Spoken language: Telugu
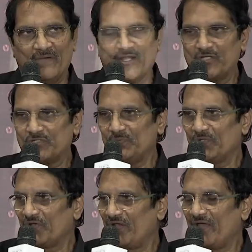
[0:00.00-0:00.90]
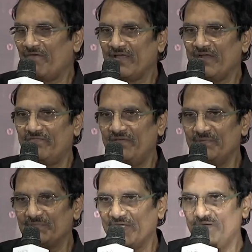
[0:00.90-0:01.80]
మా డిస్ట్రిబ్యూటర్ నవైగా
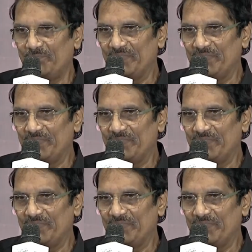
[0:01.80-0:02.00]
ఫిలిమ్స్ వాళ్ళు